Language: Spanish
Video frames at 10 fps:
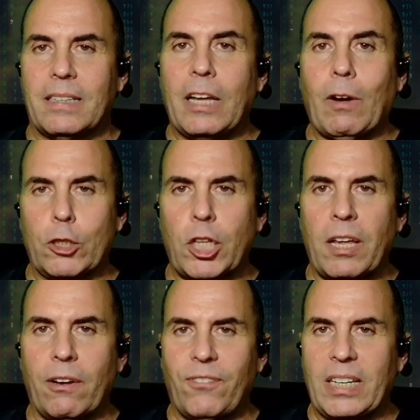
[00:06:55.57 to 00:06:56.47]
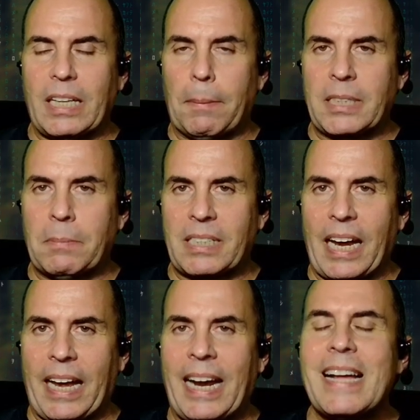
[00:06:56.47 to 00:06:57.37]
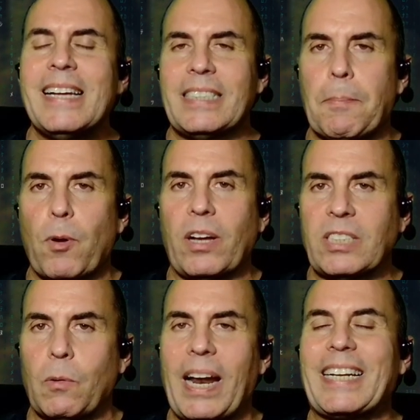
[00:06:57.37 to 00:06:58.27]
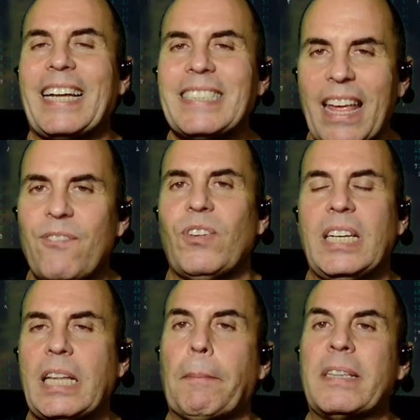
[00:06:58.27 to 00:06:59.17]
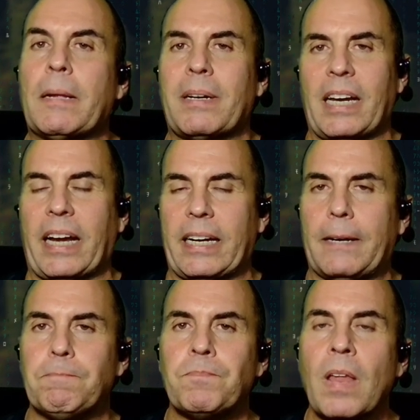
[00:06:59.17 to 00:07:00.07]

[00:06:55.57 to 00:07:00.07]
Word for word: Y cuando te digo infinitamente más ligera, te puedo asegurar que es infinitamente más ligera.